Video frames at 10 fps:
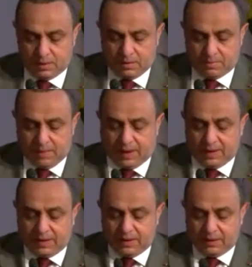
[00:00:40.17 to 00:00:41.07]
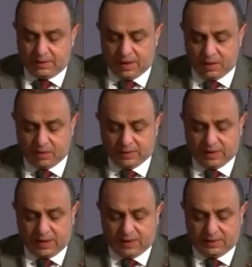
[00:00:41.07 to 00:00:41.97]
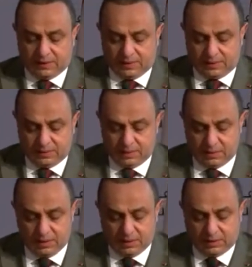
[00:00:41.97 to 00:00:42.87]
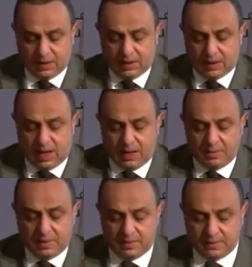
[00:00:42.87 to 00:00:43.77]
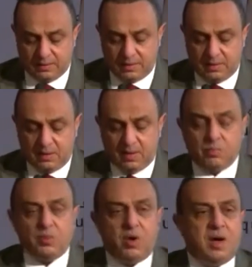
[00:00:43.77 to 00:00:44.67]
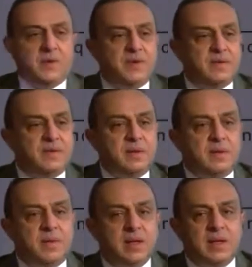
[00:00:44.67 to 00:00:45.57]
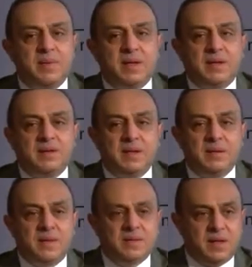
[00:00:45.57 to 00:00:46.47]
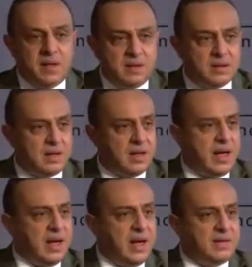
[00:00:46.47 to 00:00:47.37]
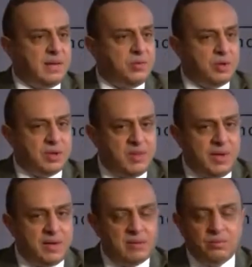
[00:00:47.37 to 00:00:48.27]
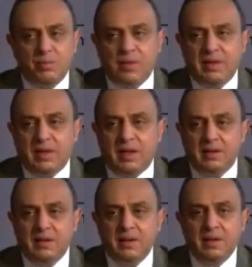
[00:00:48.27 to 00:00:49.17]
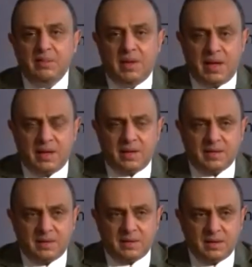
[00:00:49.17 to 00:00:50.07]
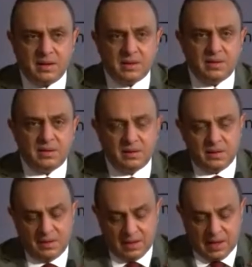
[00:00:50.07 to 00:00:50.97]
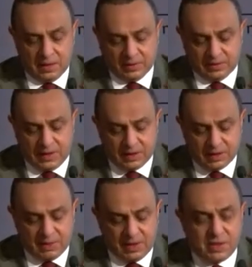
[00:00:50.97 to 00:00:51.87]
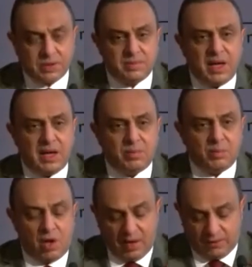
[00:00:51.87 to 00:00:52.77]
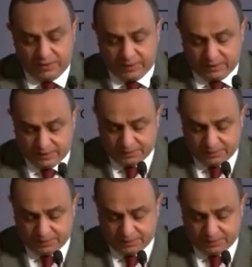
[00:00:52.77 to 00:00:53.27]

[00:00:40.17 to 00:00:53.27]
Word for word: معالي الاستاذ طارق عامر محافظ بنك المركزي المصري راعي هذا المؤتمر ممثلا بالاخ الصديق الاستاذ جمال نجم نائم المحافظ